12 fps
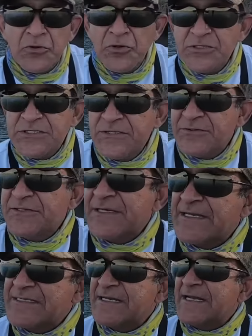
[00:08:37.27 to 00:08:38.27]
cochi, no sé
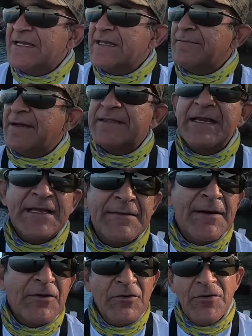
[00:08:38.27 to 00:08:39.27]
qué será, que mata el
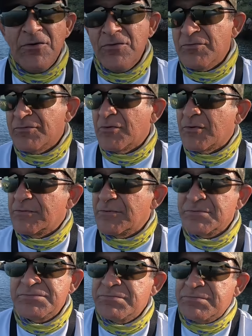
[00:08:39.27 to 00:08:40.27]
camarón,
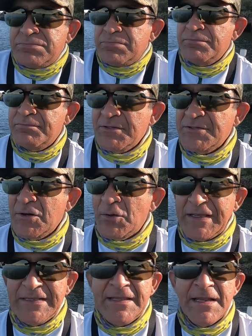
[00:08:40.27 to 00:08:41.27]
pues se lo
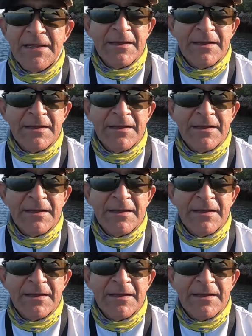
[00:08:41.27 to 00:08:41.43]
quita a